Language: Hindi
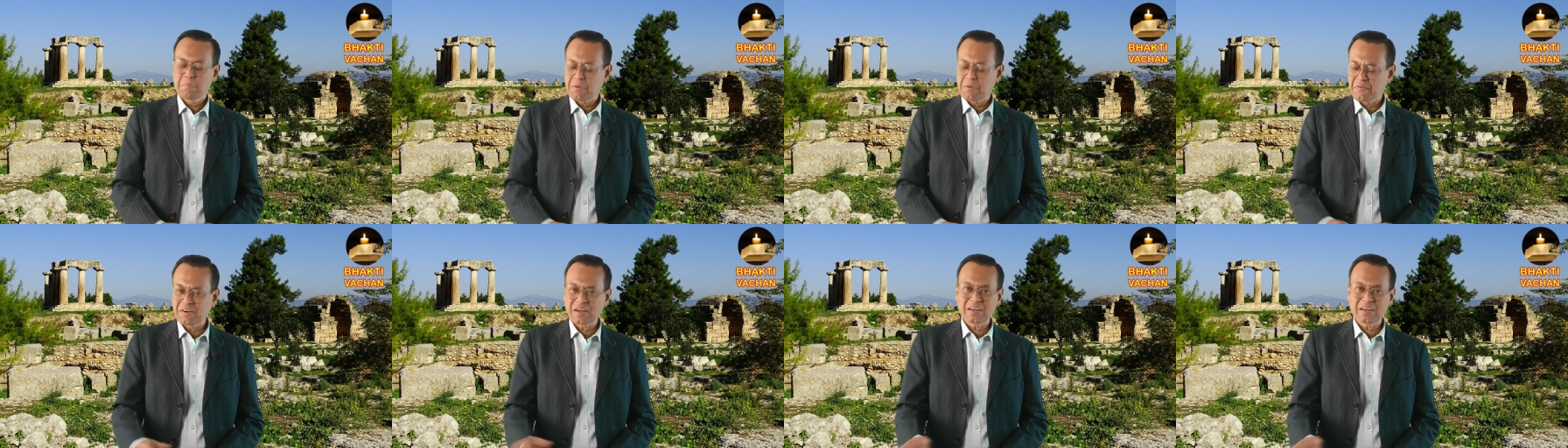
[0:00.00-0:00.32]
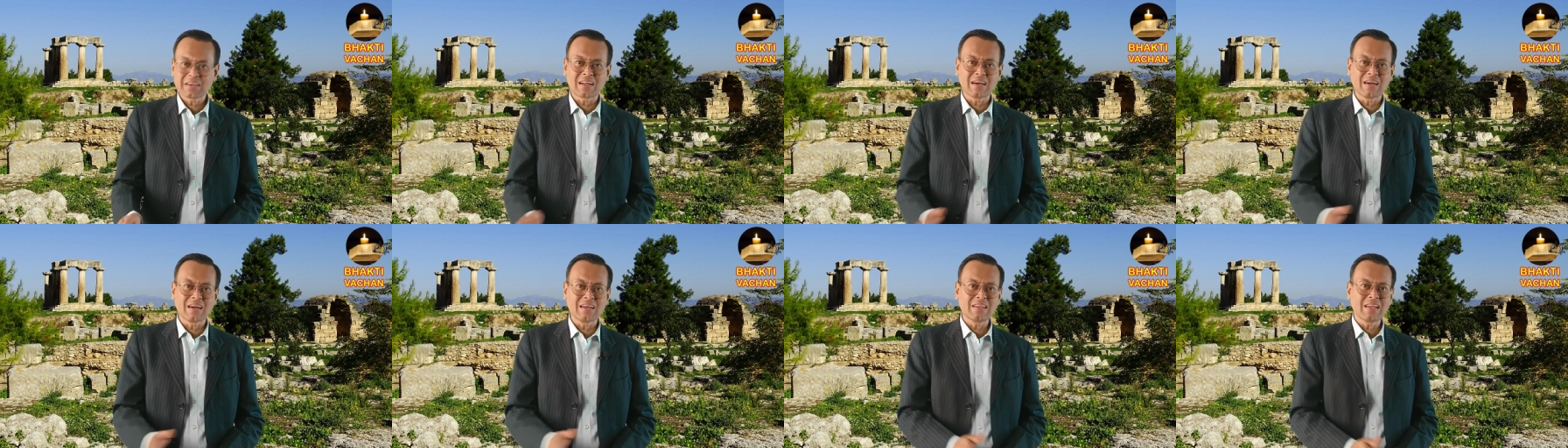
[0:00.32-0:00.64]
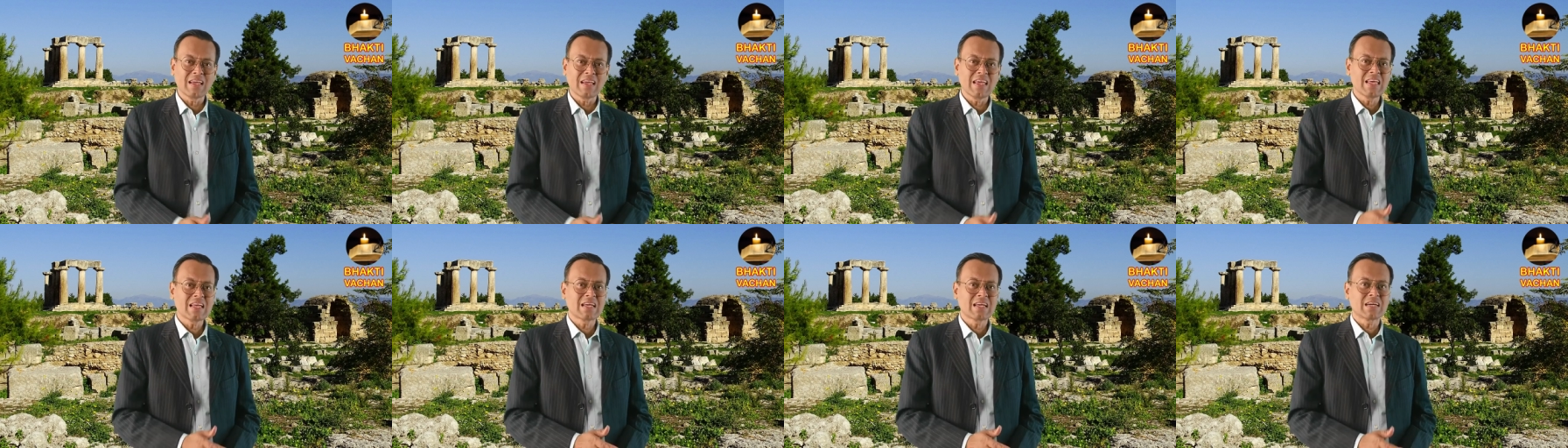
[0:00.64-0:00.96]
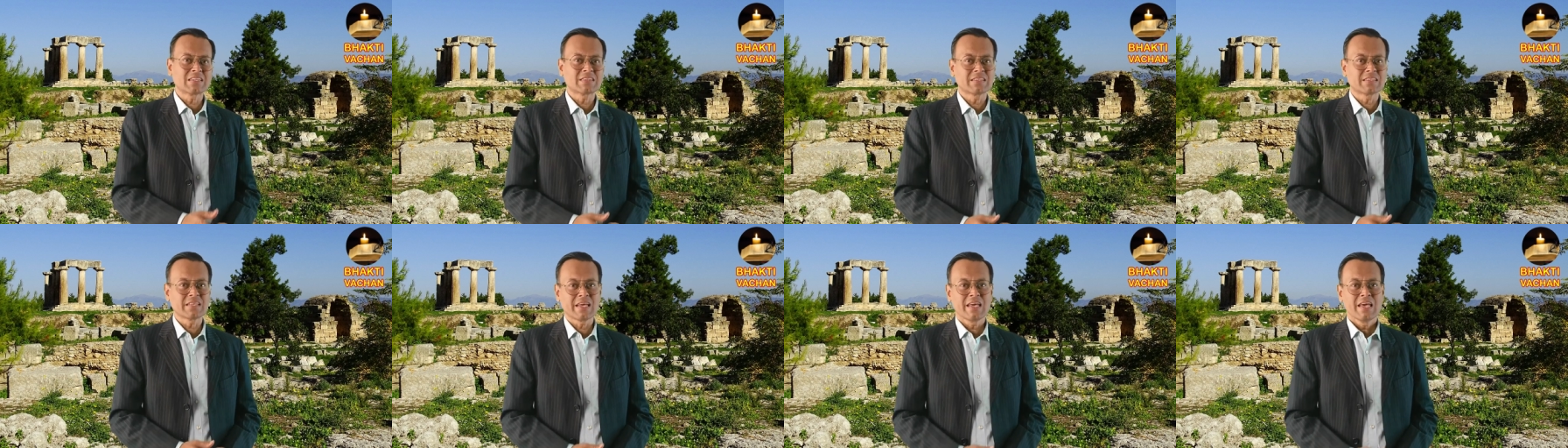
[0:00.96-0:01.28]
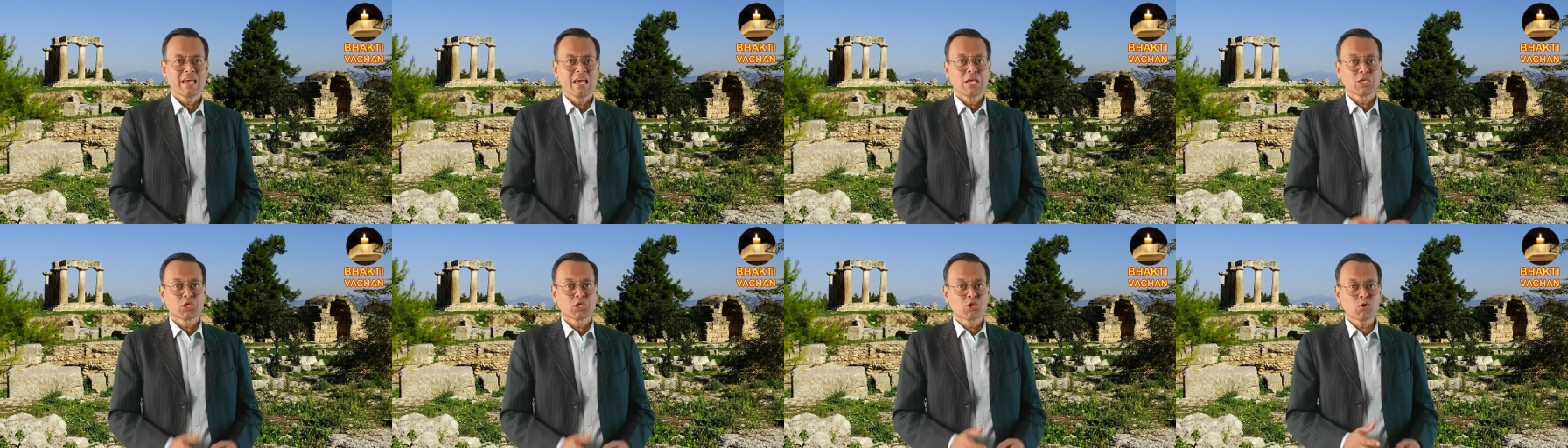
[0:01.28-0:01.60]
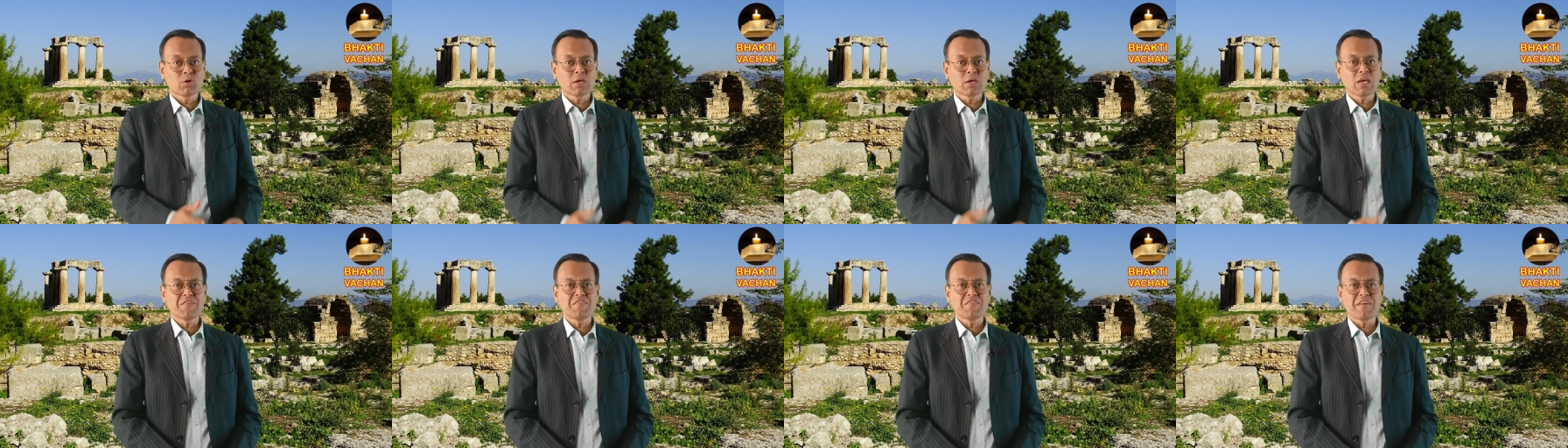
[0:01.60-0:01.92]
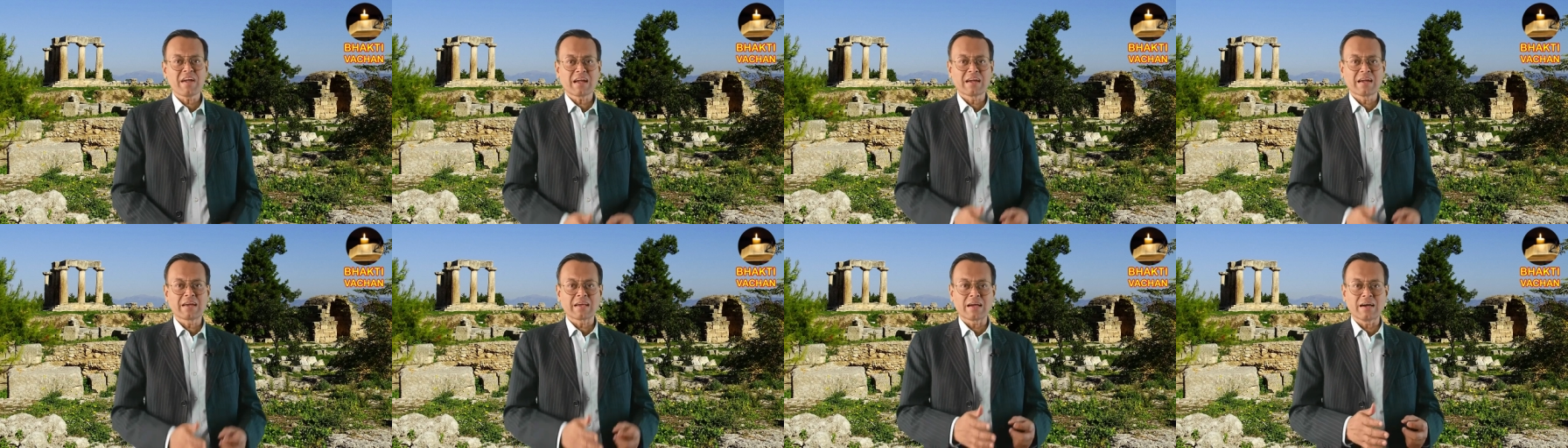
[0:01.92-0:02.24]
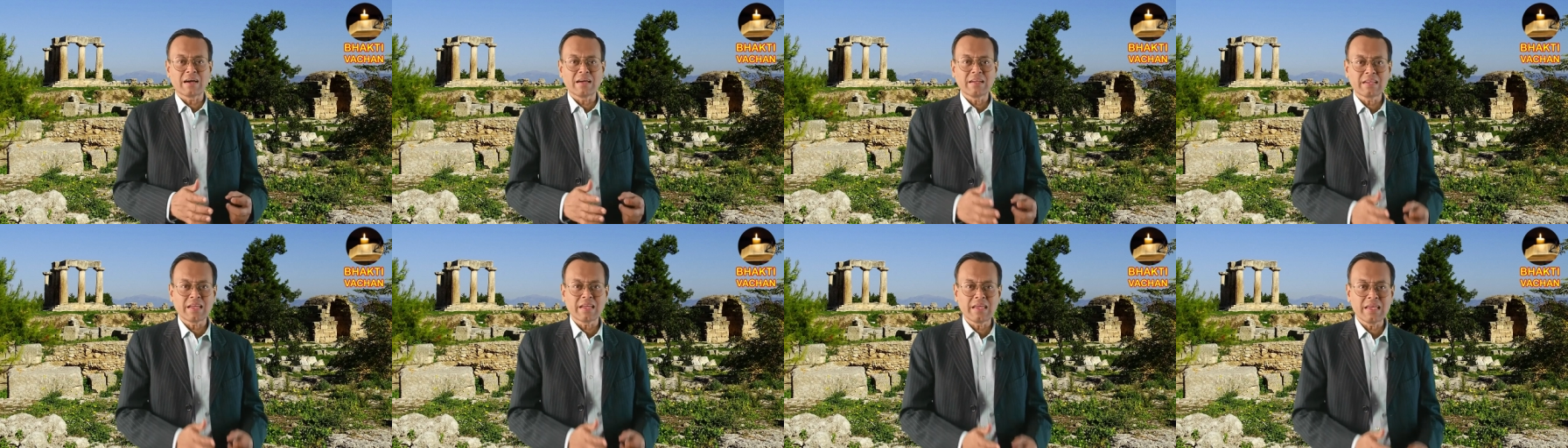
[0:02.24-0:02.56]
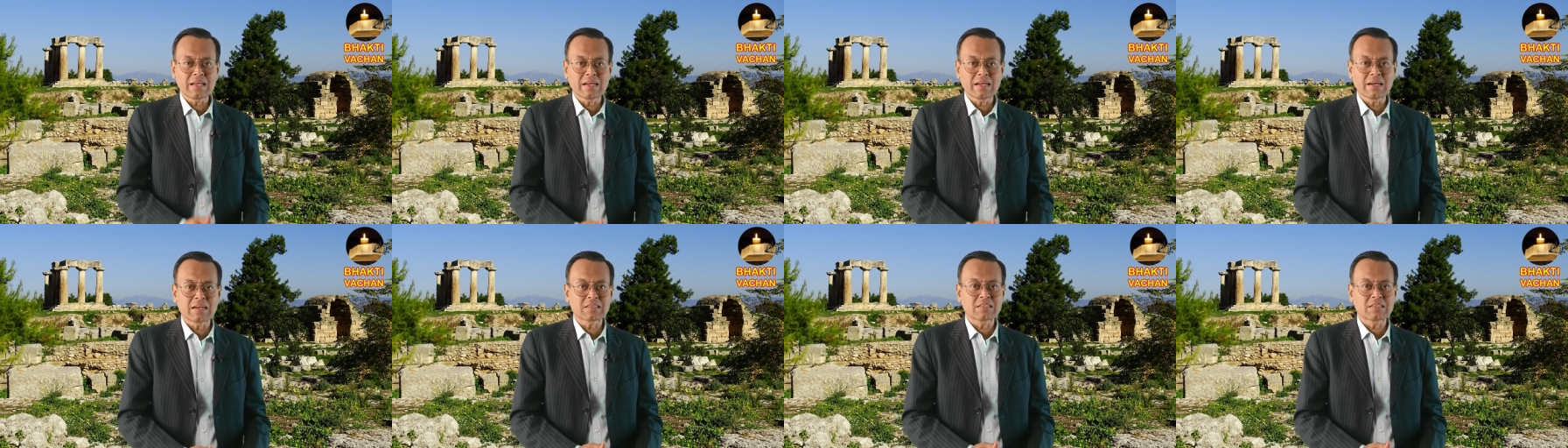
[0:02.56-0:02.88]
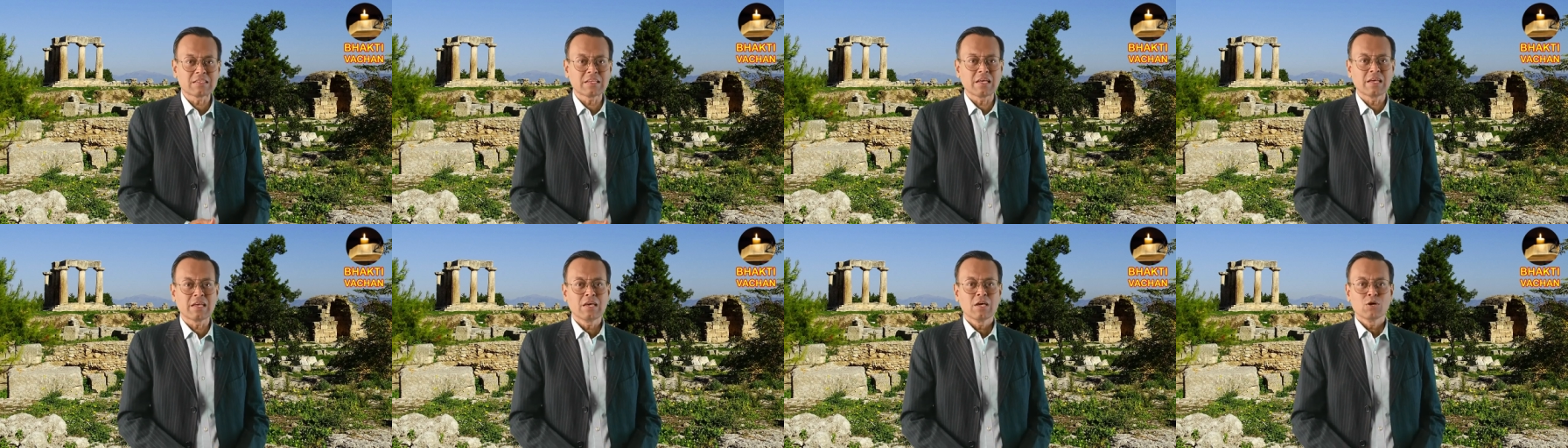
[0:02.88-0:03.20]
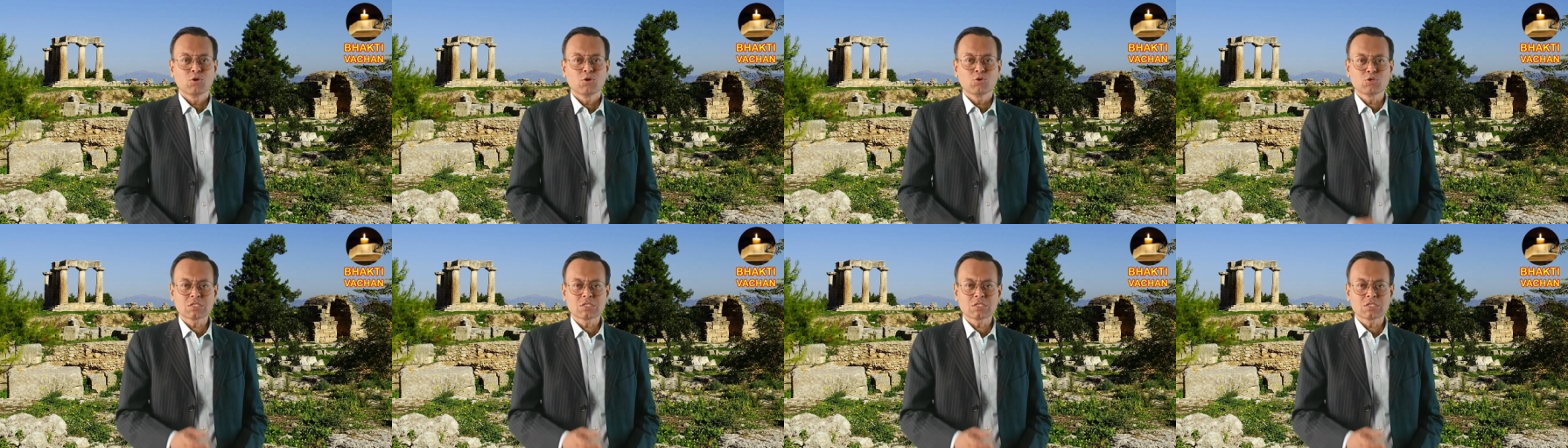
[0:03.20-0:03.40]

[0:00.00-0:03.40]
पर वह ग्रहण नहीं करते क्योंकि वह ग्रहण नहीं करते